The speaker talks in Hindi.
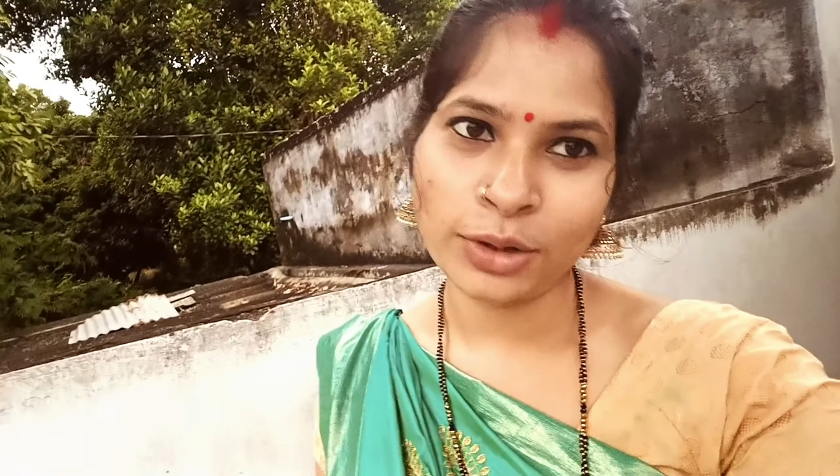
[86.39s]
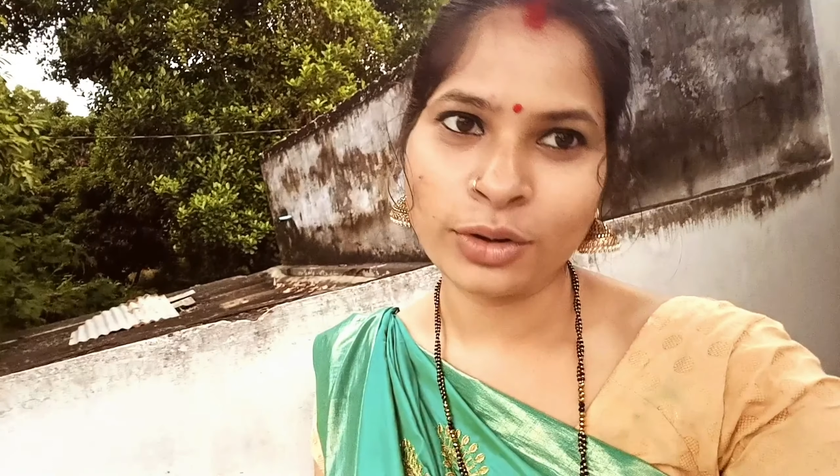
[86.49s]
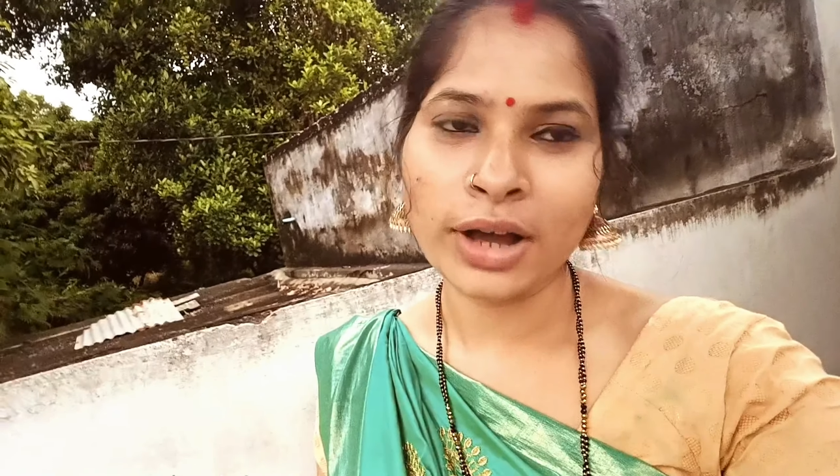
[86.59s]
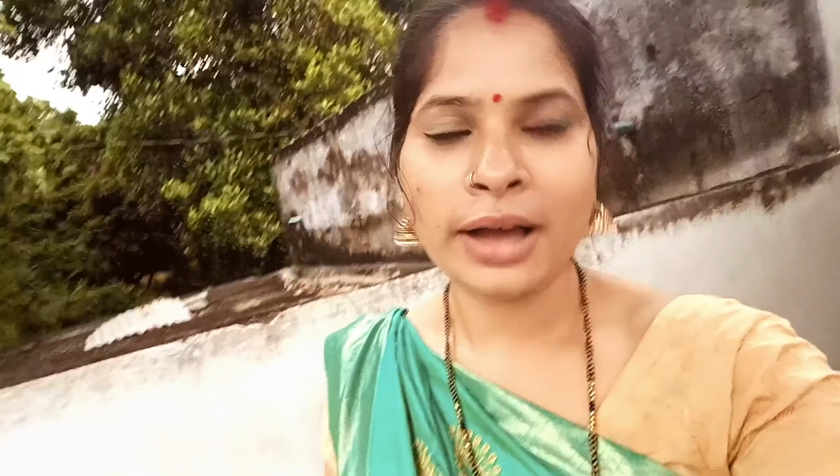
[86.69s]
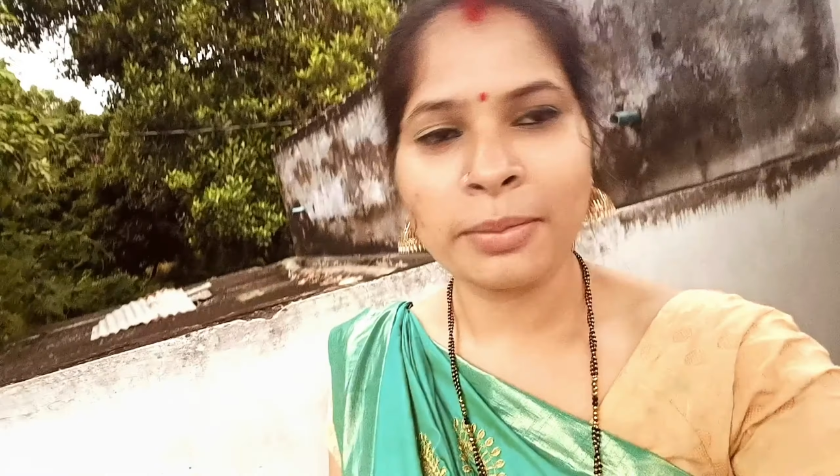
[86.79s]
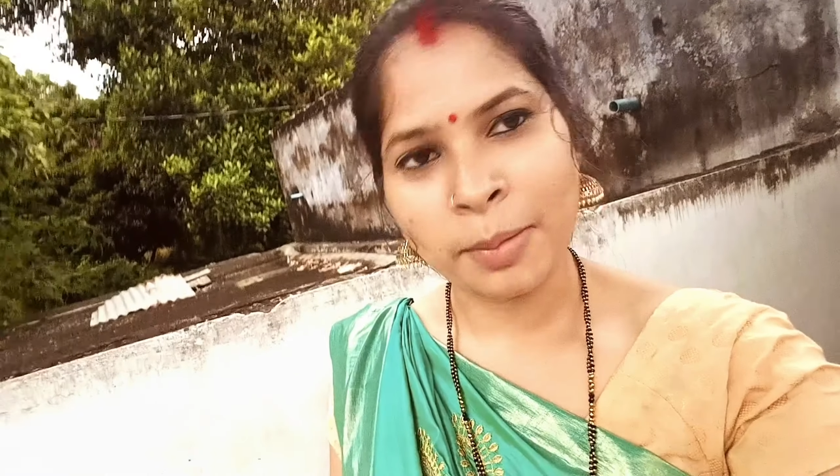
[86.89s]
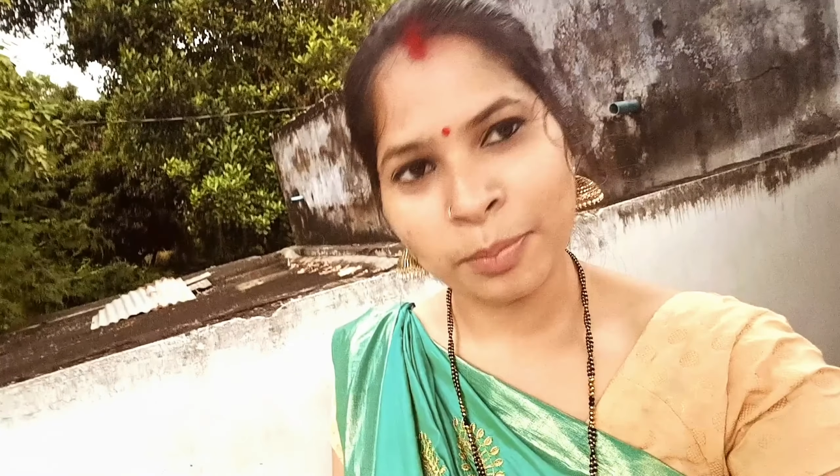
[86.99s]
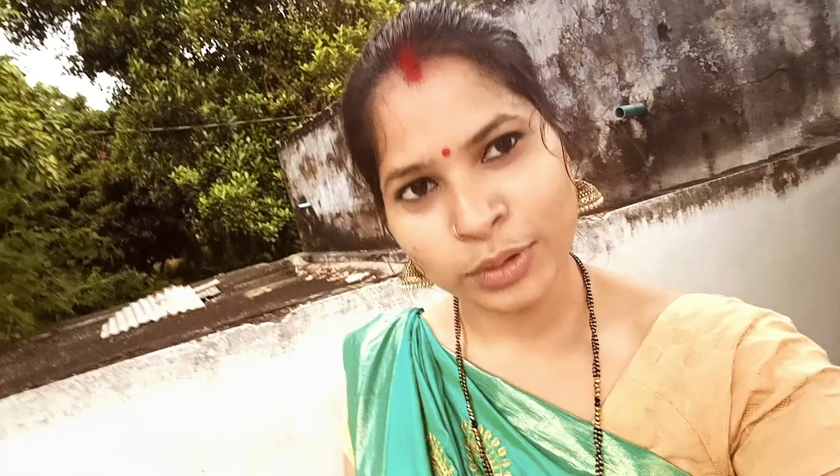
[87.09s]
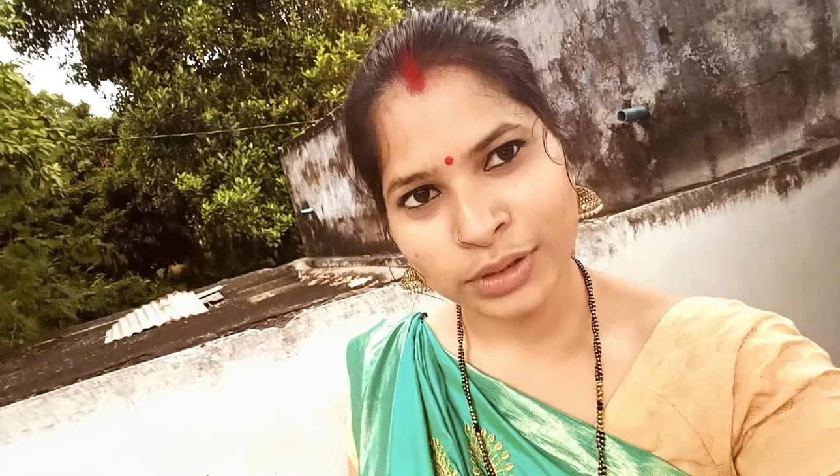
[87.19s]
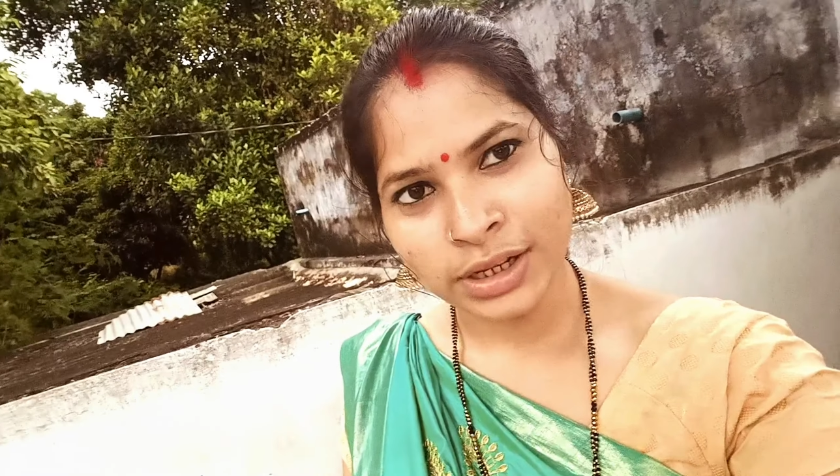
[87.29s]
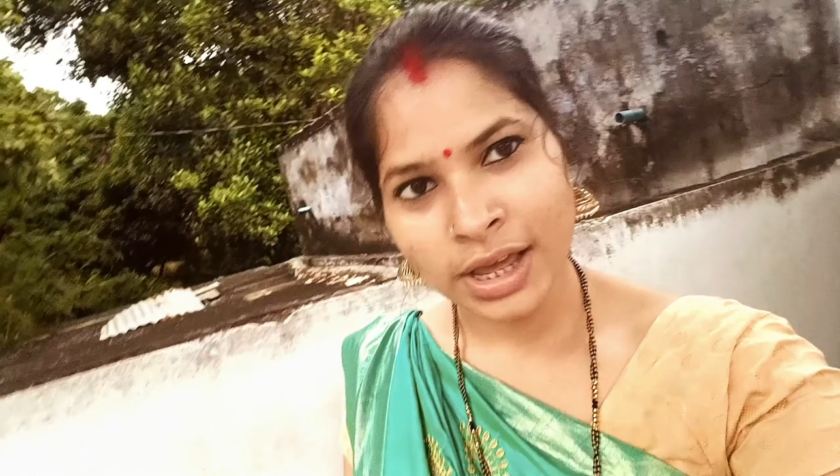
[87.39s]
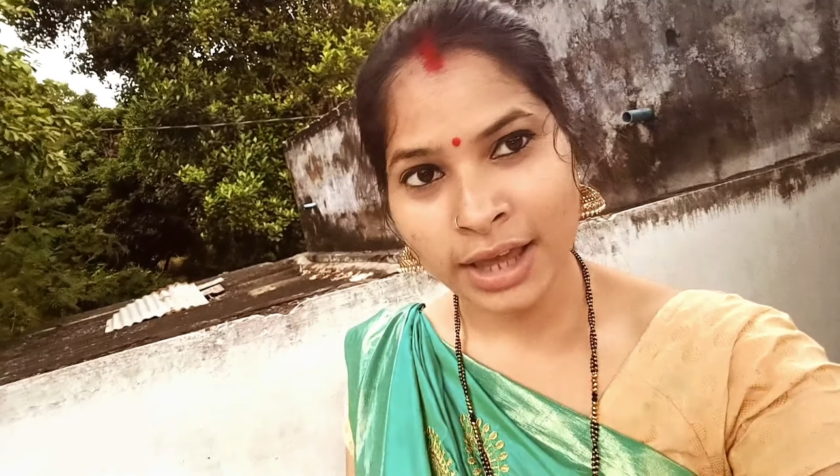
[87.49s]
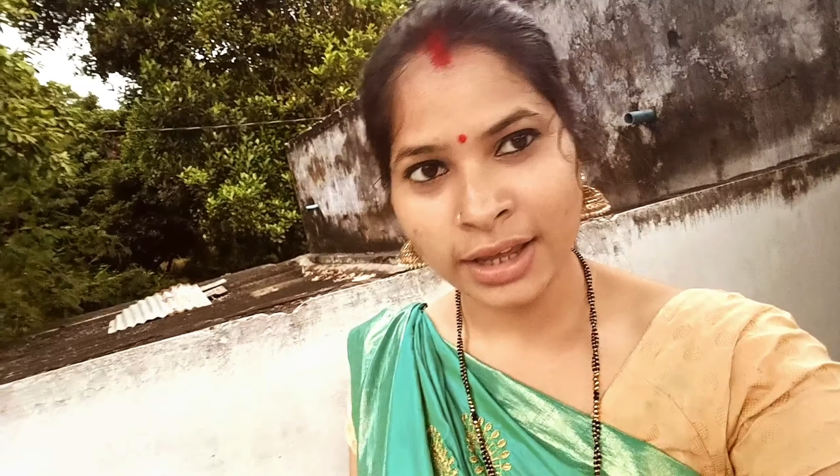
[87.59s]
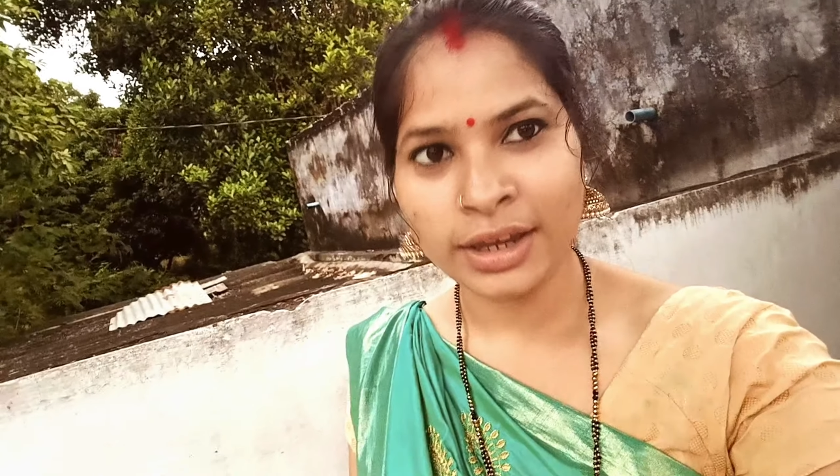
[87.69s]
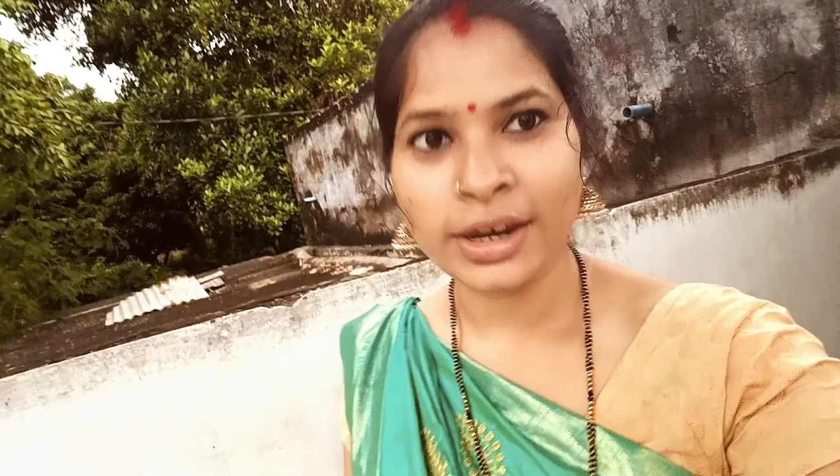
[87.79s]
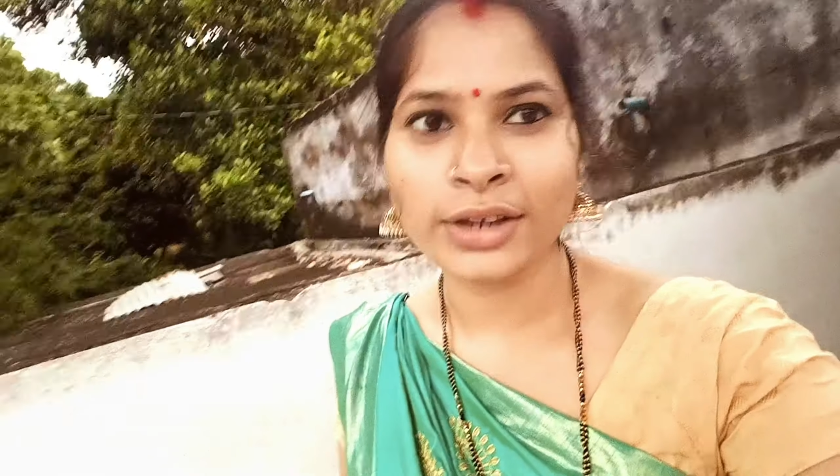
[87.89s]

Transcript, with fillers: भी होगा हम आपको दिखाएंगे